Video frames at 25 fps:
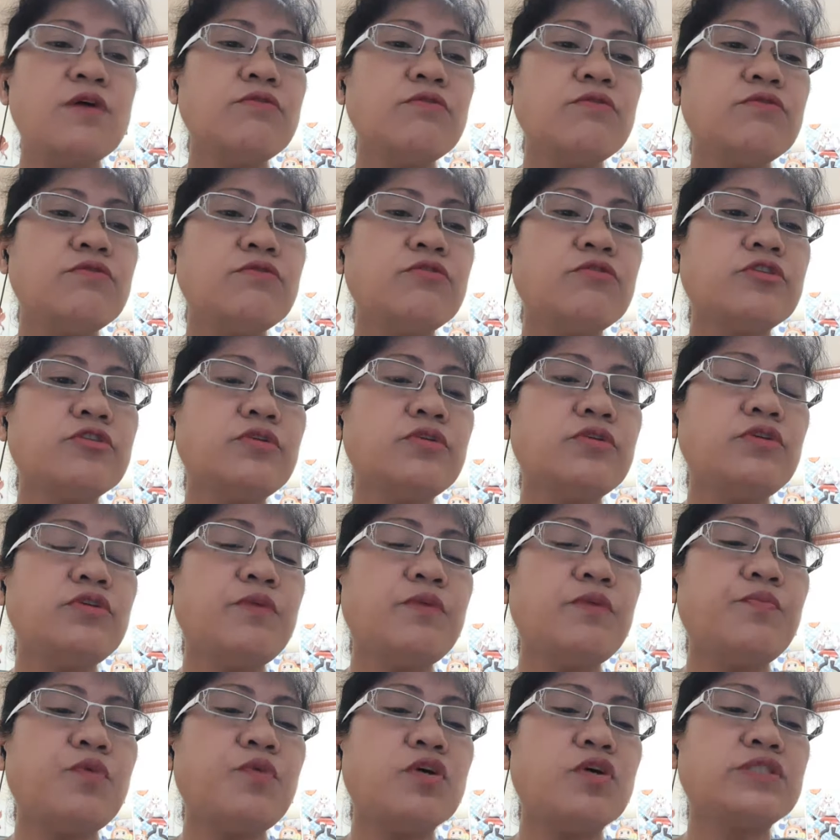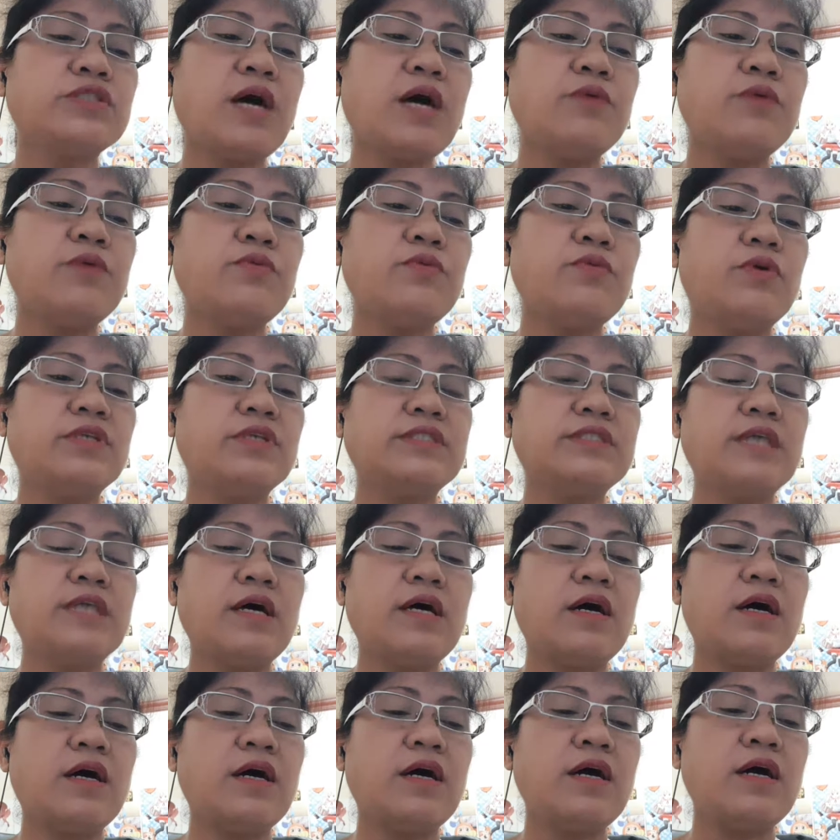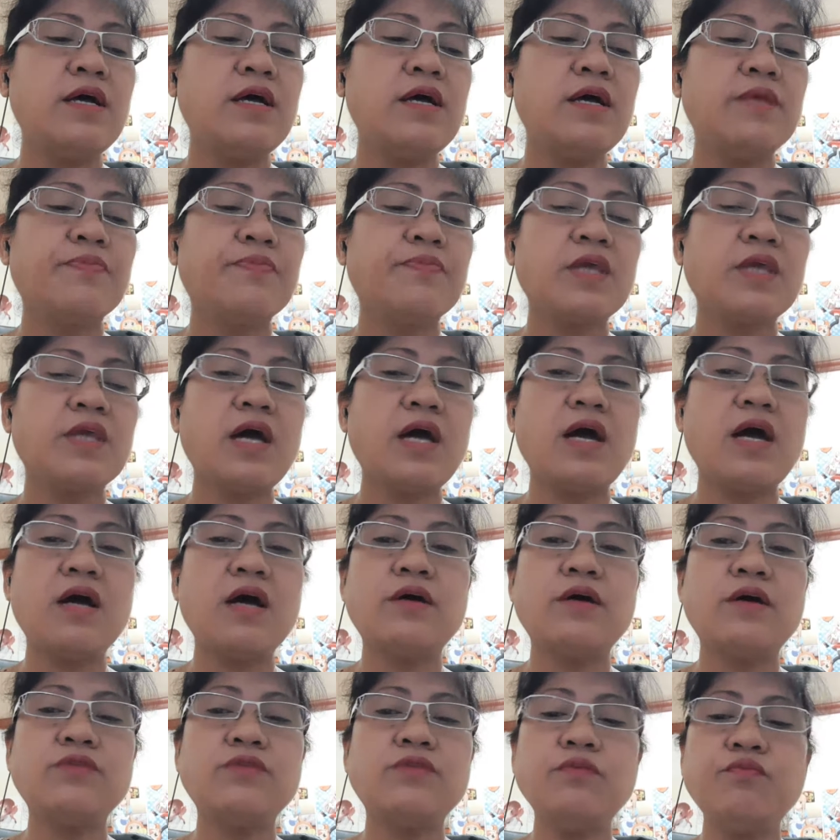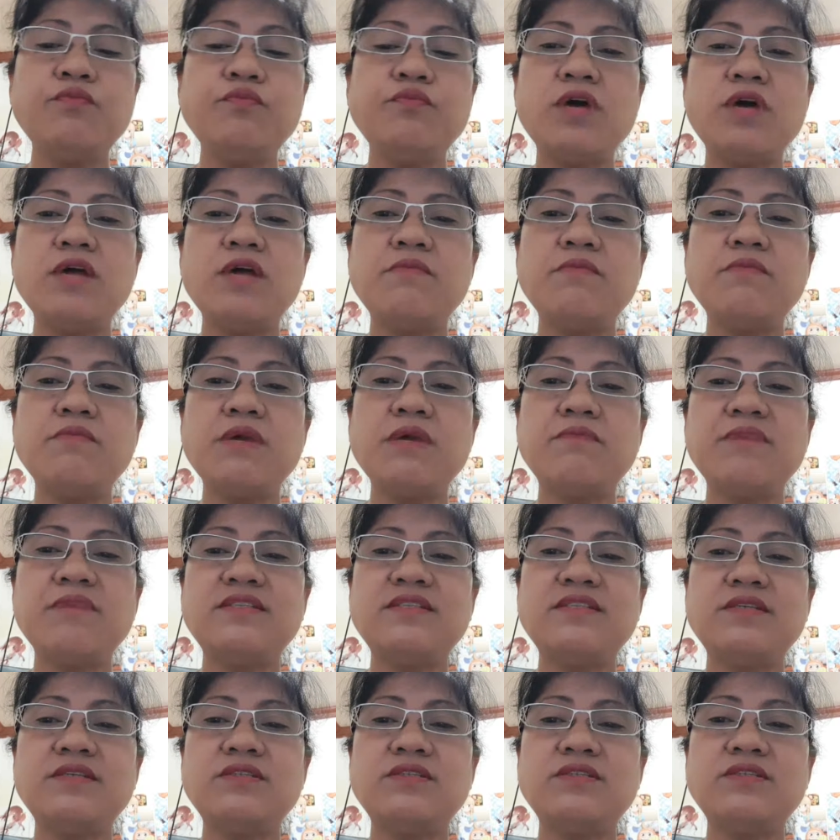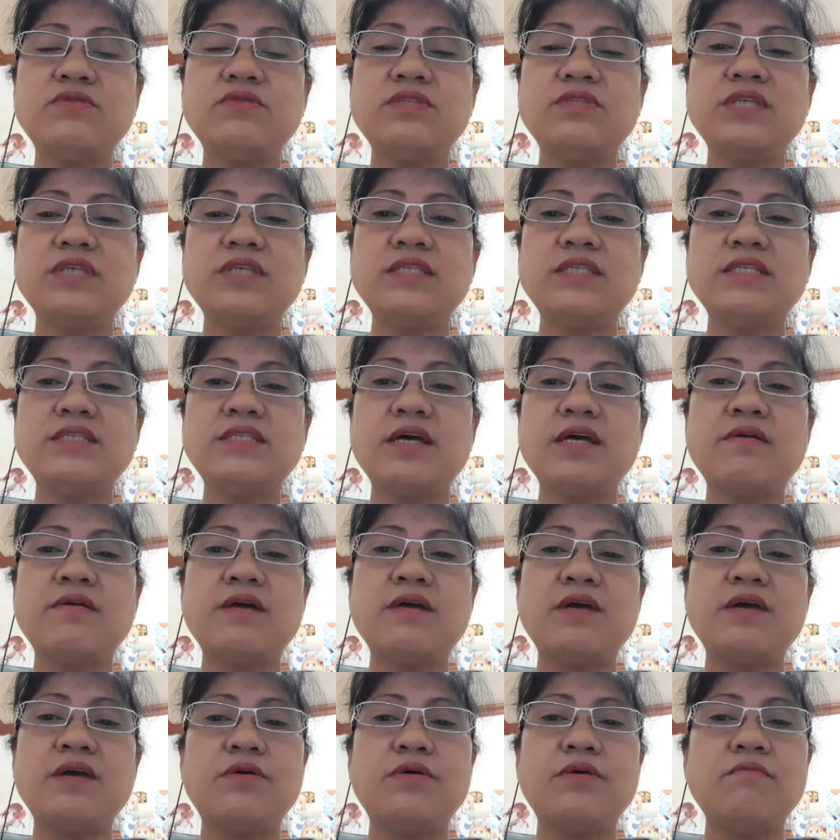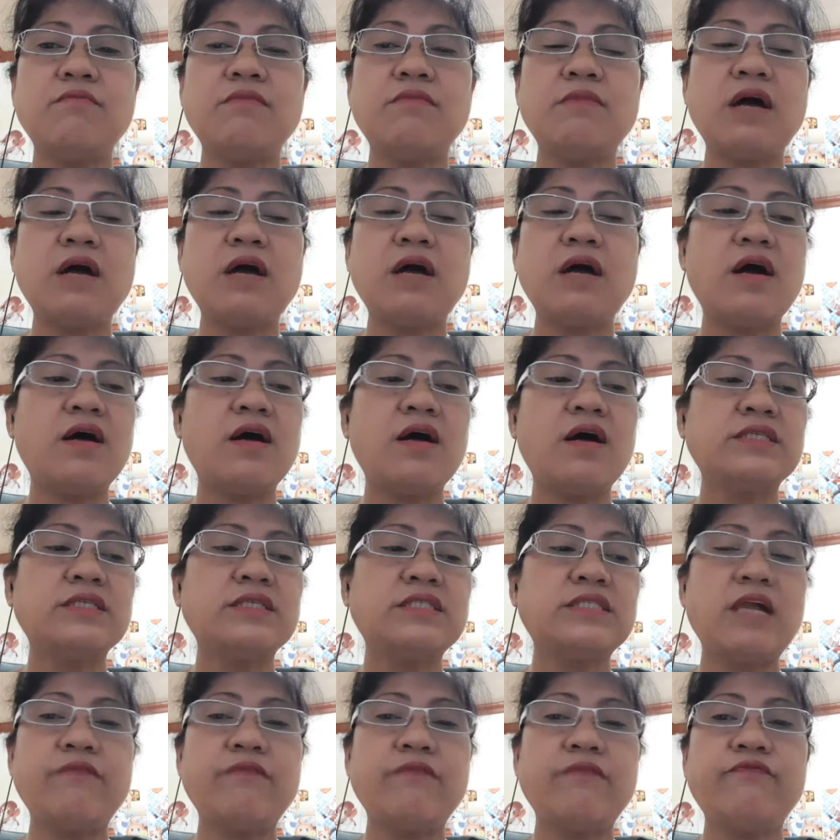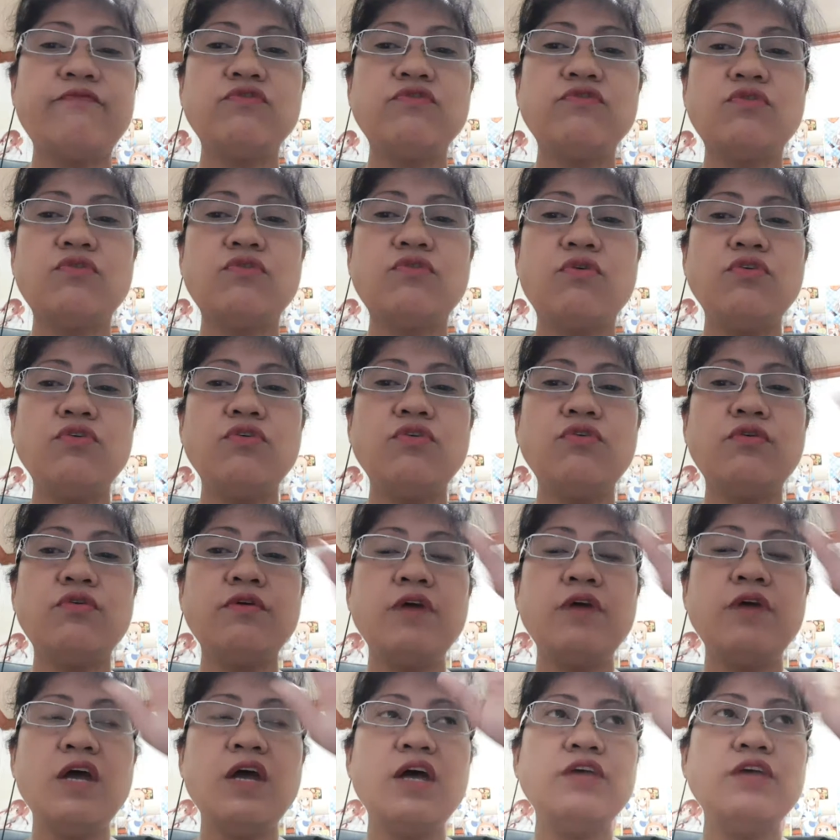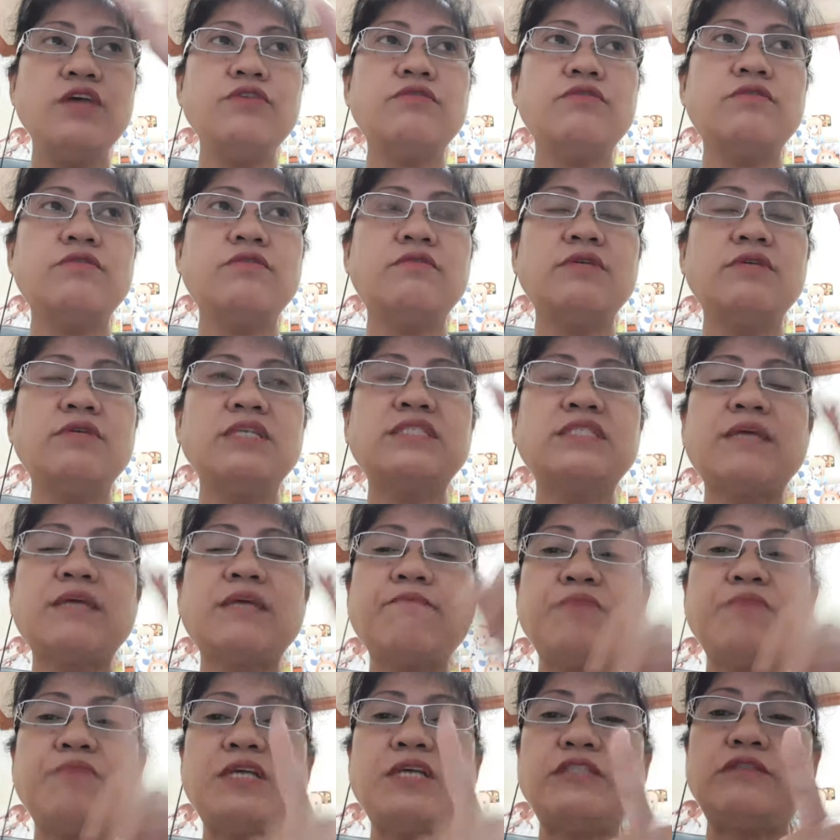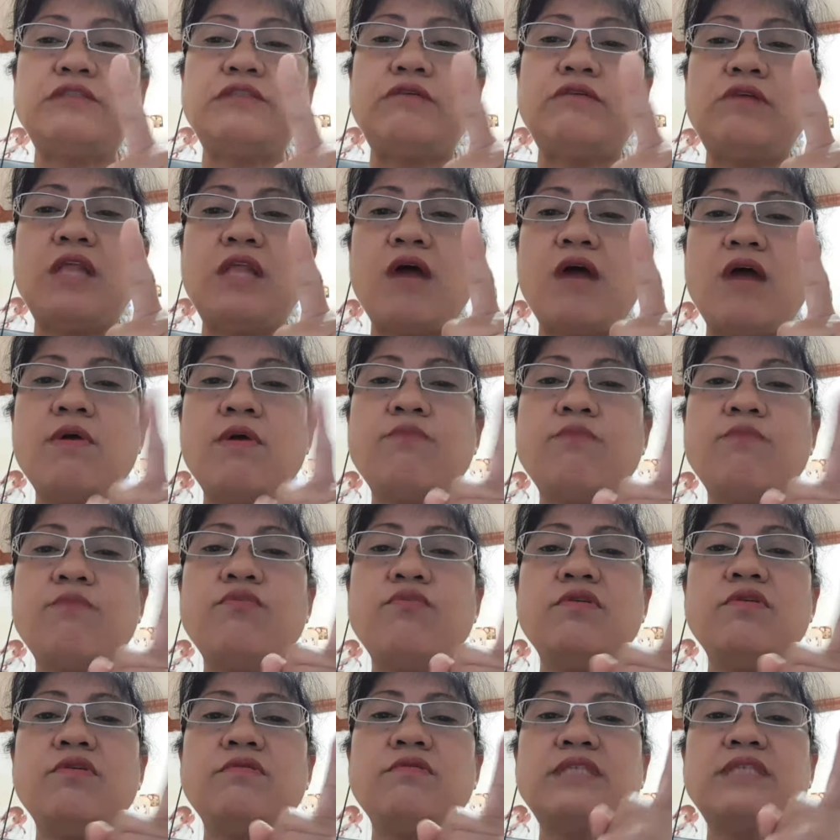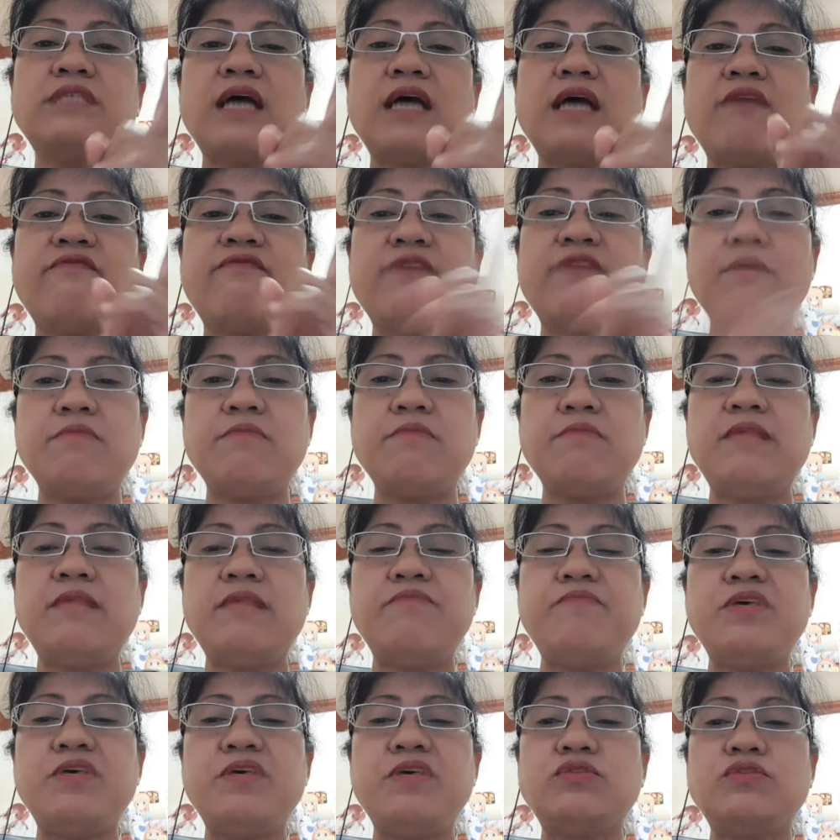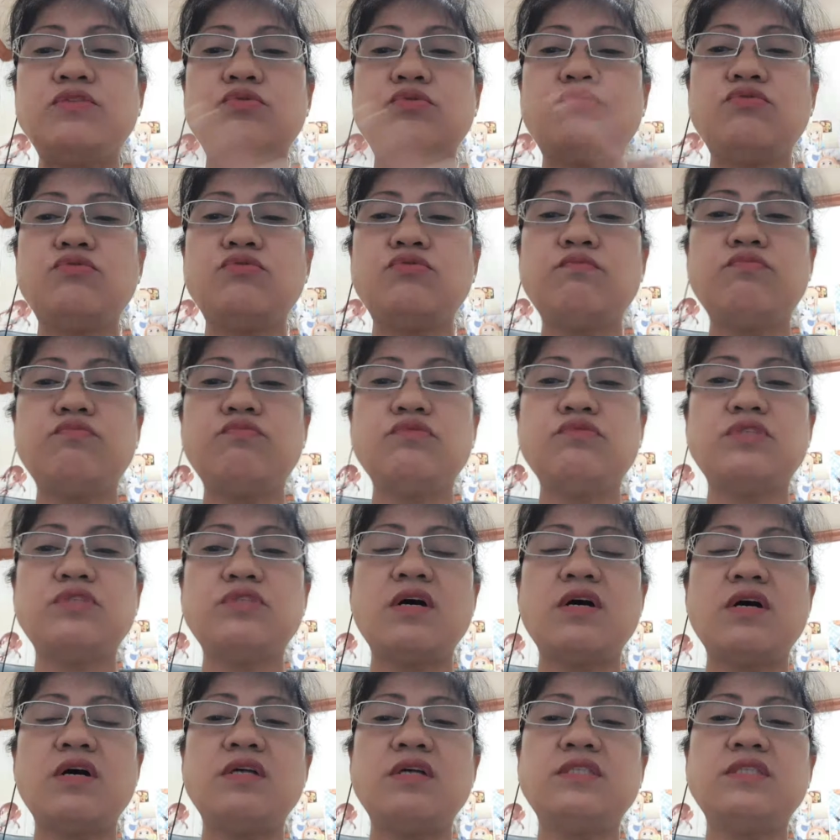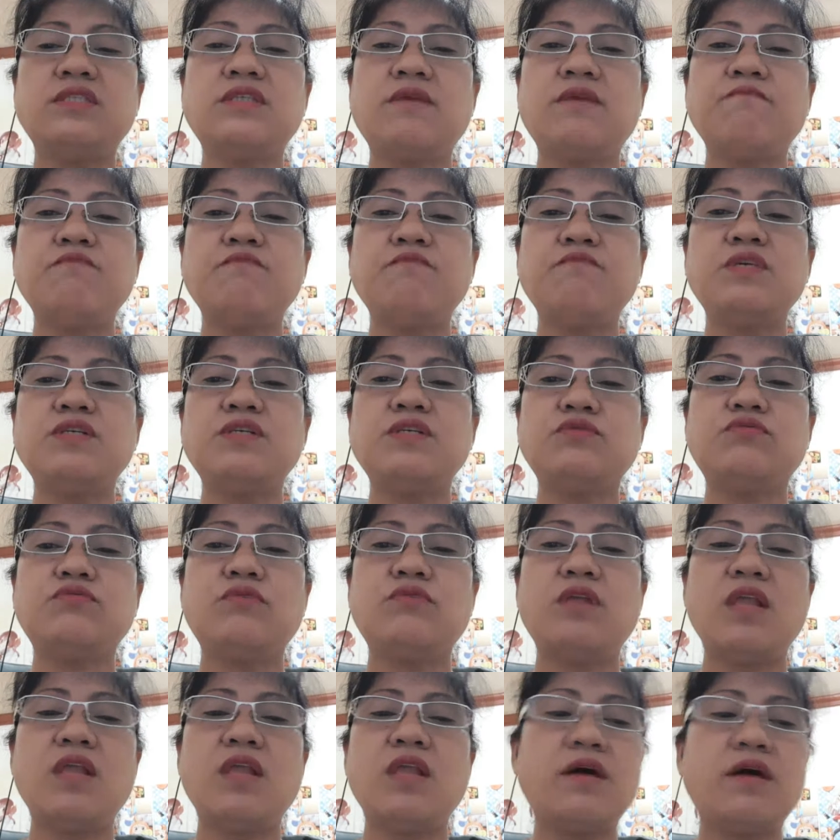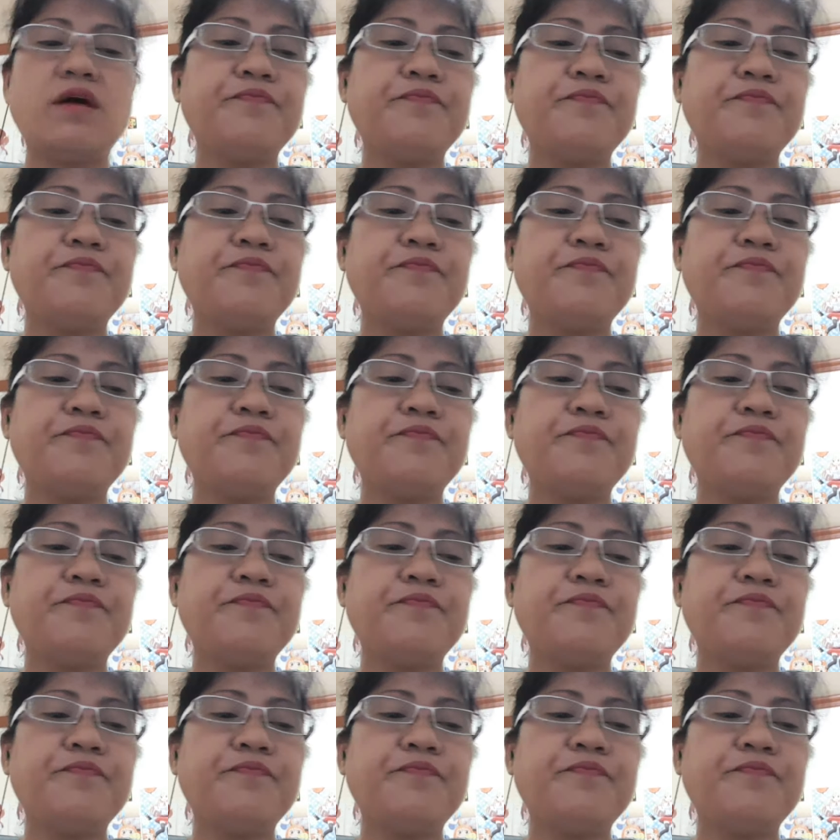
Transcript: Kung gusto niyo po sa ano, sa uh, doon po kayo mag-message doon sa isang ano, uh, cellphone ko, yung yung isang picture lang. Wag po yung sa family picture, doon po sa isang picture lang.